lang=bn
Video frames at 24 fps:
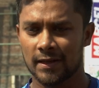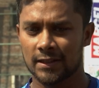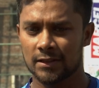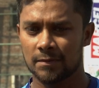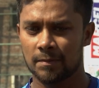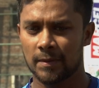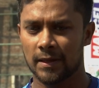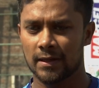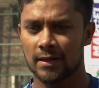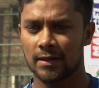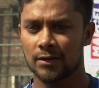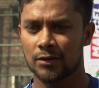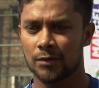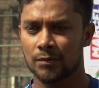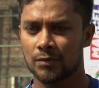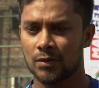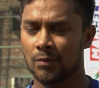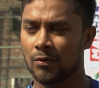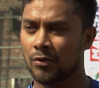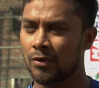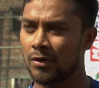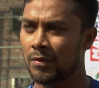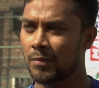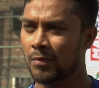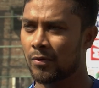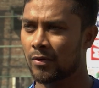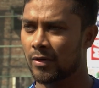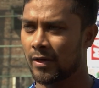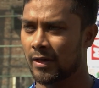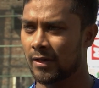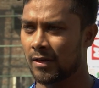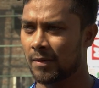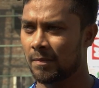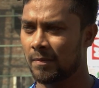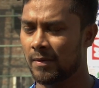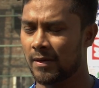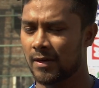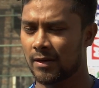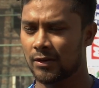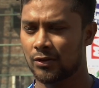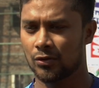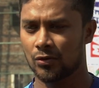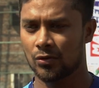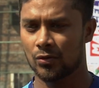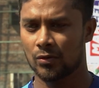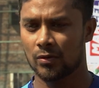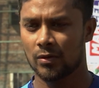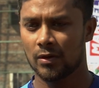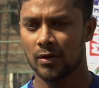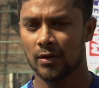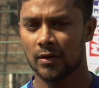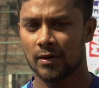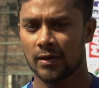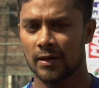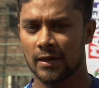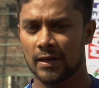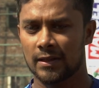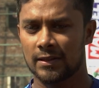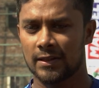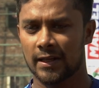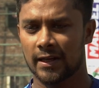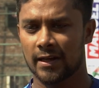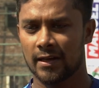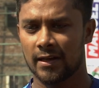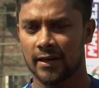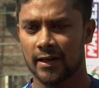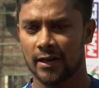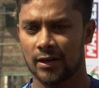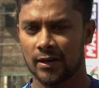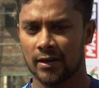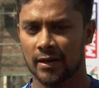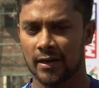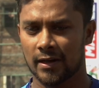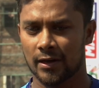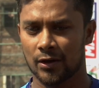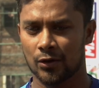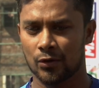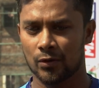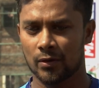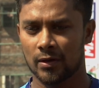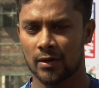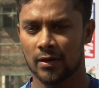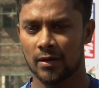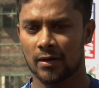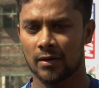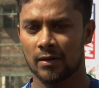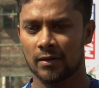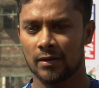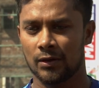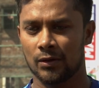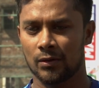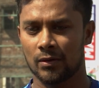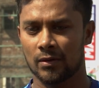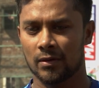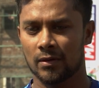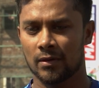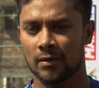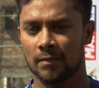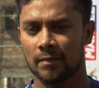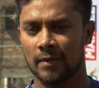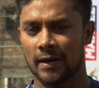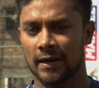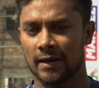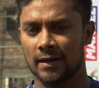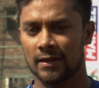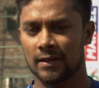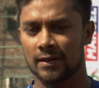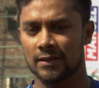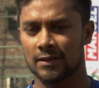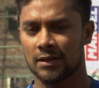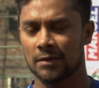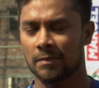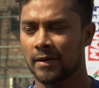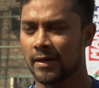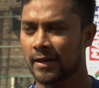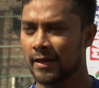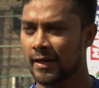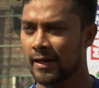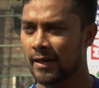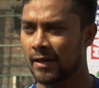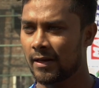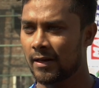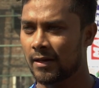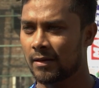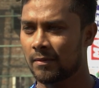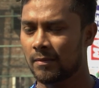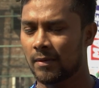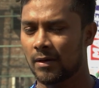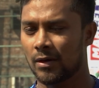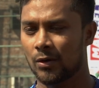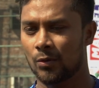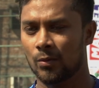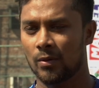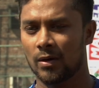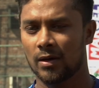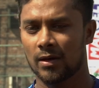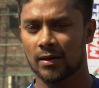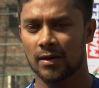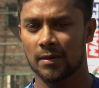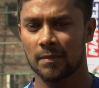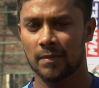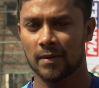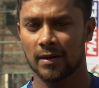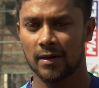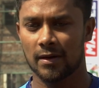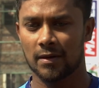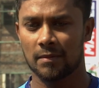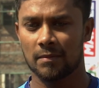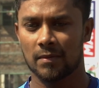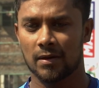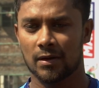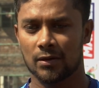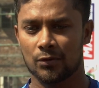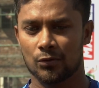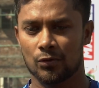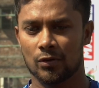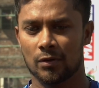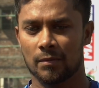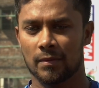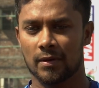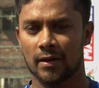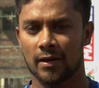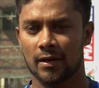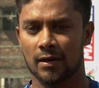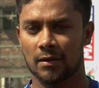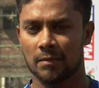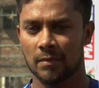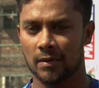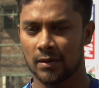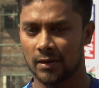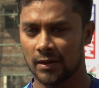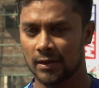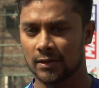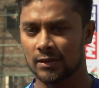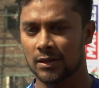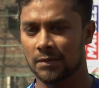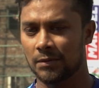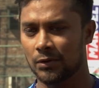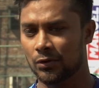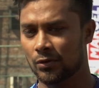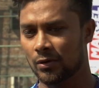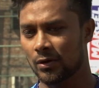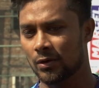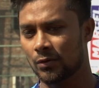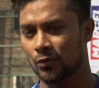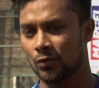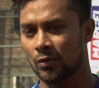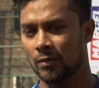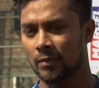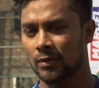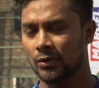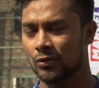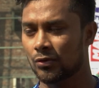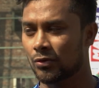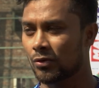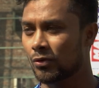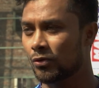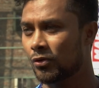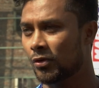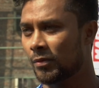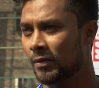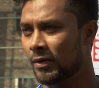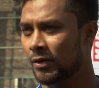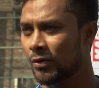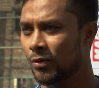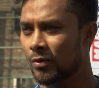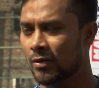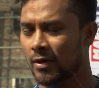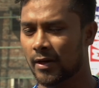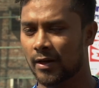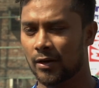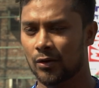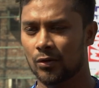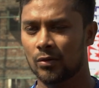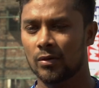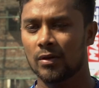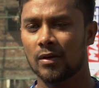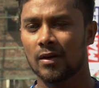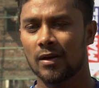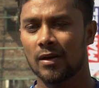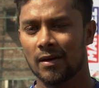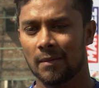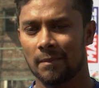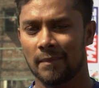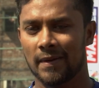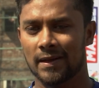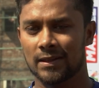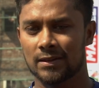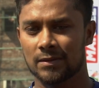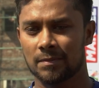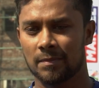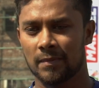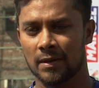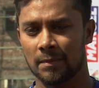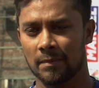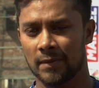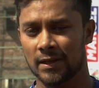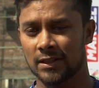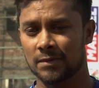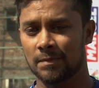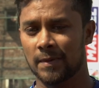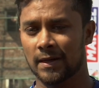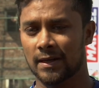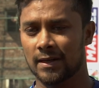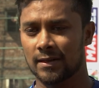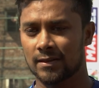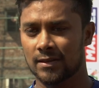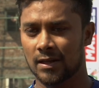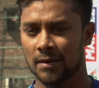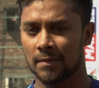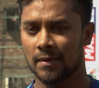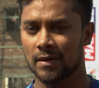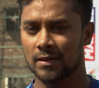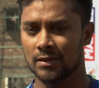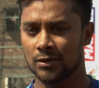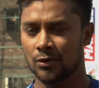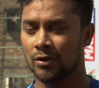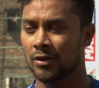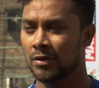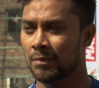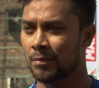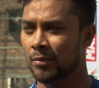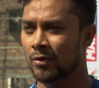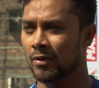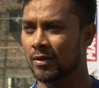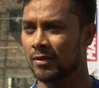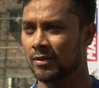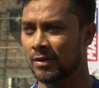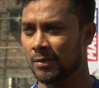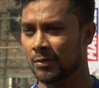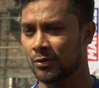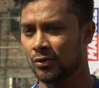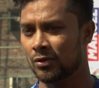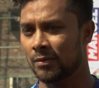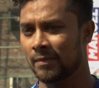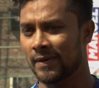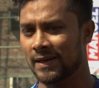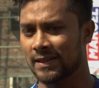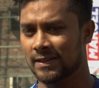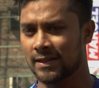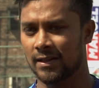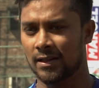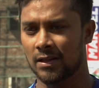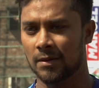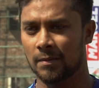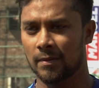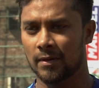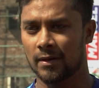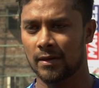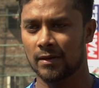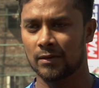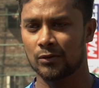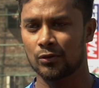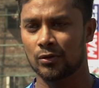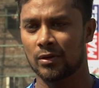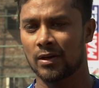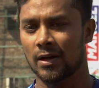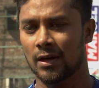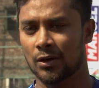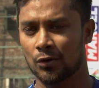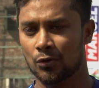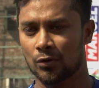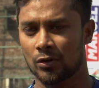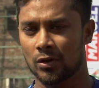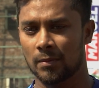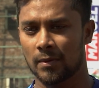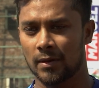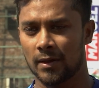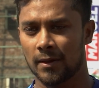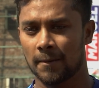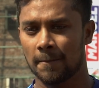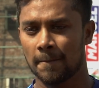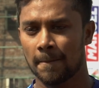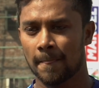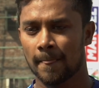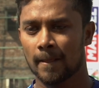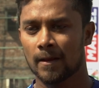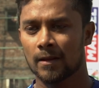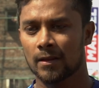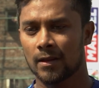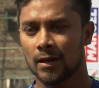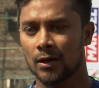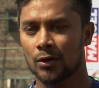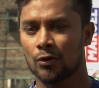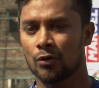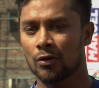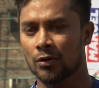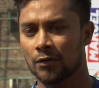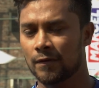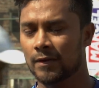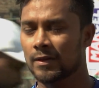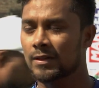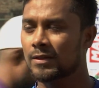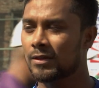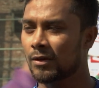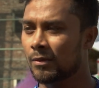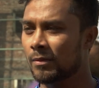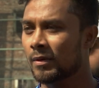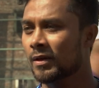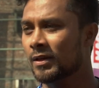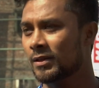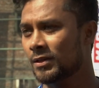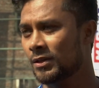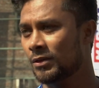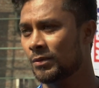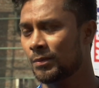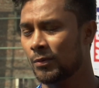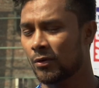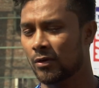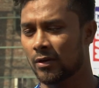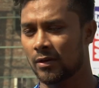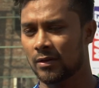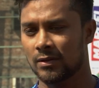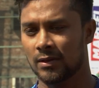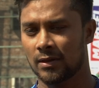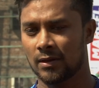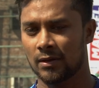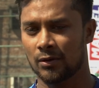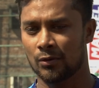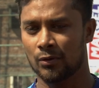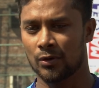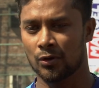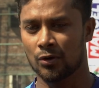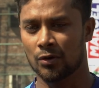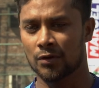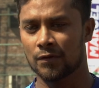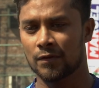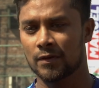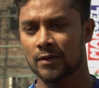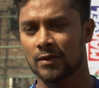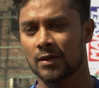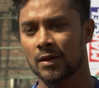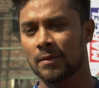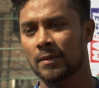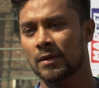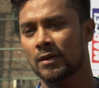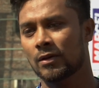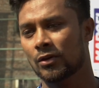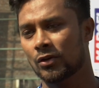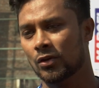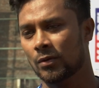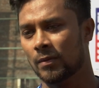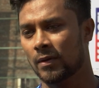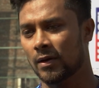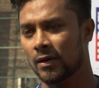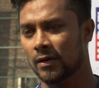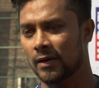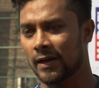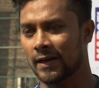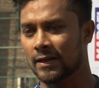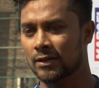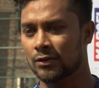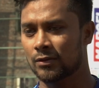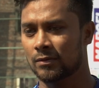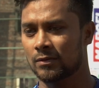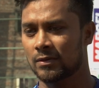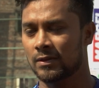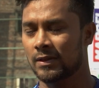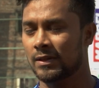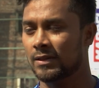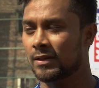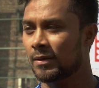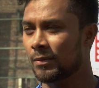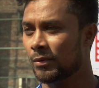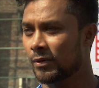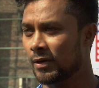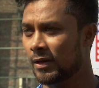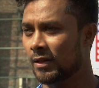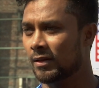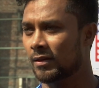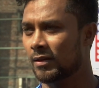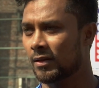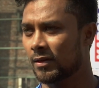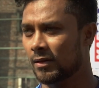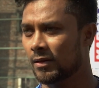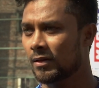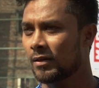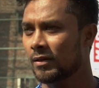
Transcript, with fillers: ম্যাচ প্র্যাকটিস সবচেয়ে বড় ইম্পর্ট্যান্ট একটা প্লেয়ারের জন্য এটা যেখানে খেলেন না কেন এটা বাইরে দেশে বাইরে খেলেন বা ওয়ার্ল্ড কাপ খেলেন বা টুর্নামেন্ট খেলেন বা দেশের ভিতরে টুর্নামেন্ট ছোটো টুর্নামেন্ট হোক না কেন ম্যাচ ম্যাচ প্র্যাকটিসটা আমার কাছে অনেক ইম্পর্টেন্ট আমি যদি ম্যাচ খেলতে পারি যদি রান করতে পারি তাহলে কনফিডেন্সটা আমার কাছে ইম্পর্টেন্ট যে ওই কনফিডেন্সটা আমি হয়তো বা নেক্সট সিরিজে যাবো খেলতে